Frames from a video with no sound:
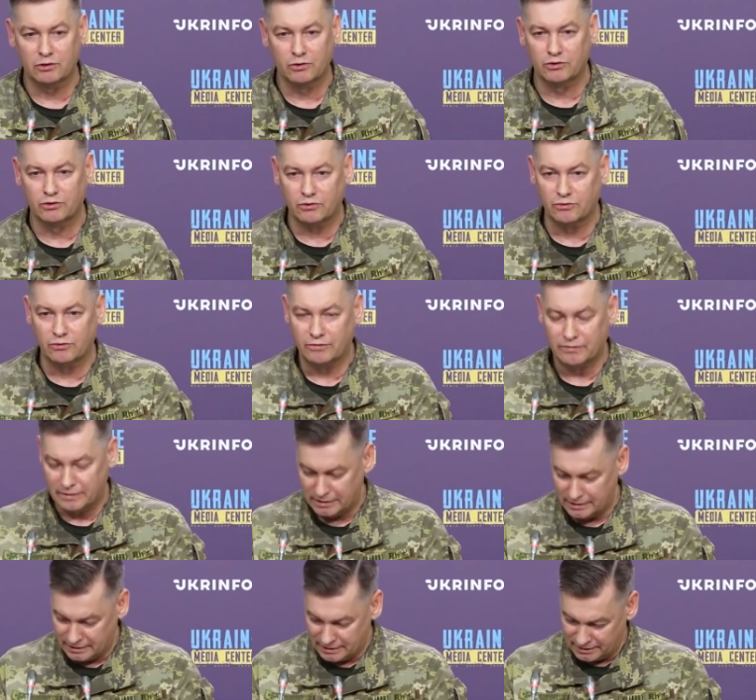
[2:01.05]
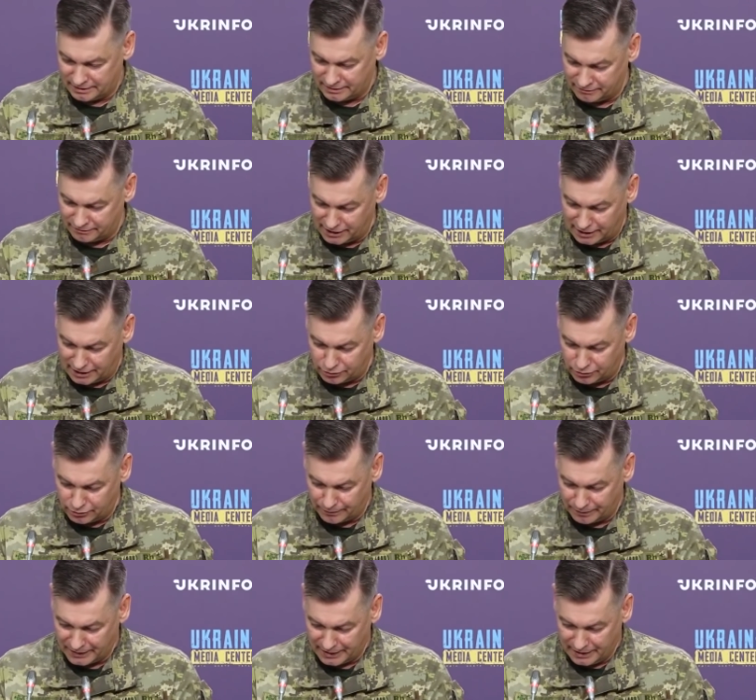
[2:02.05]
không người lái, trong đó có
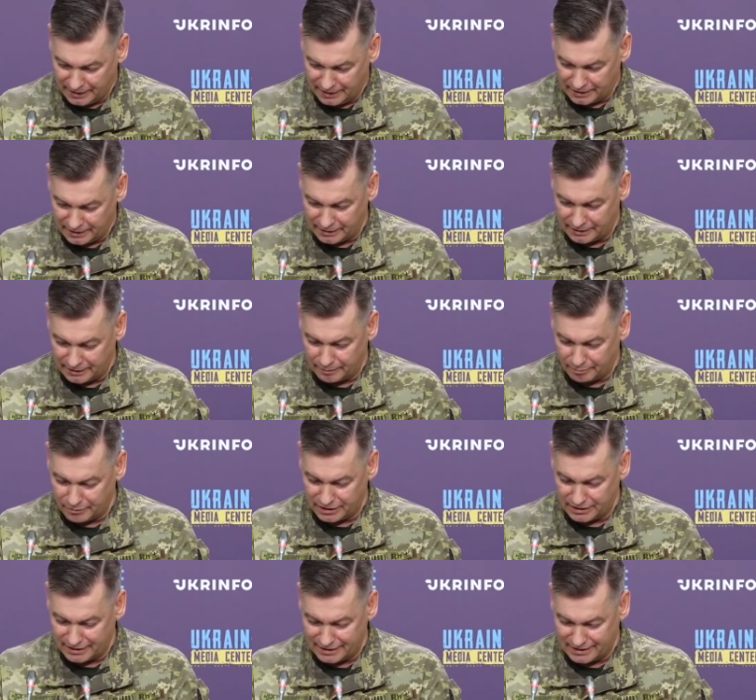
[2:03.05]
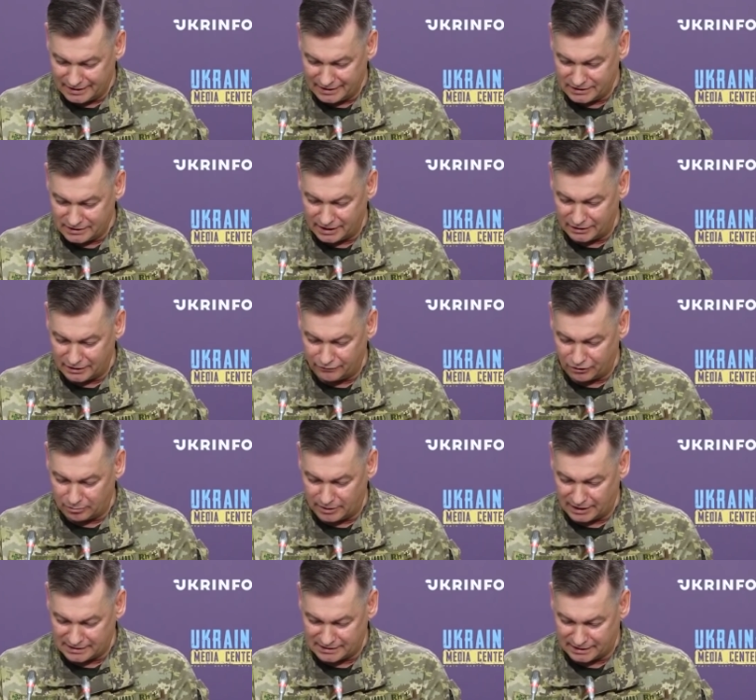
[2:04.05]
5 chiếc Orlan, 10 và một chiếc
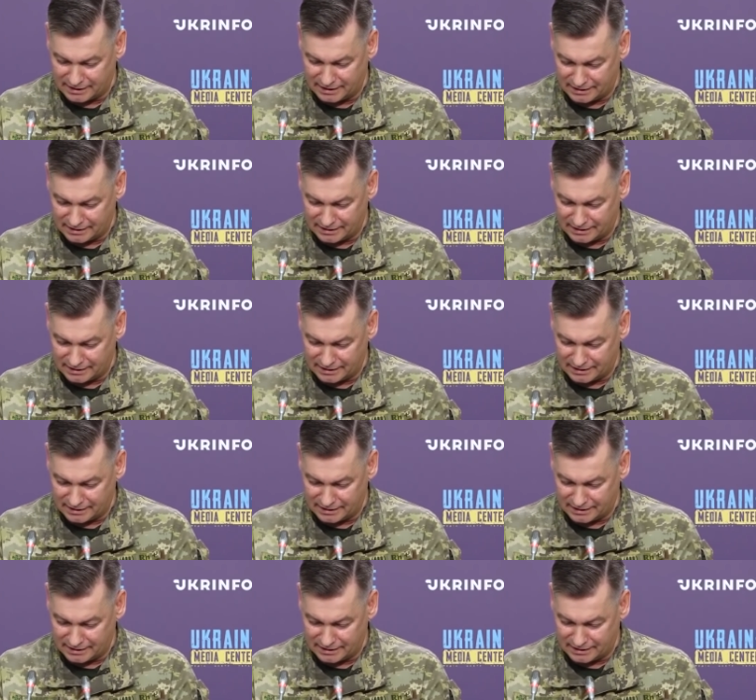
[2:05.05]
Granat.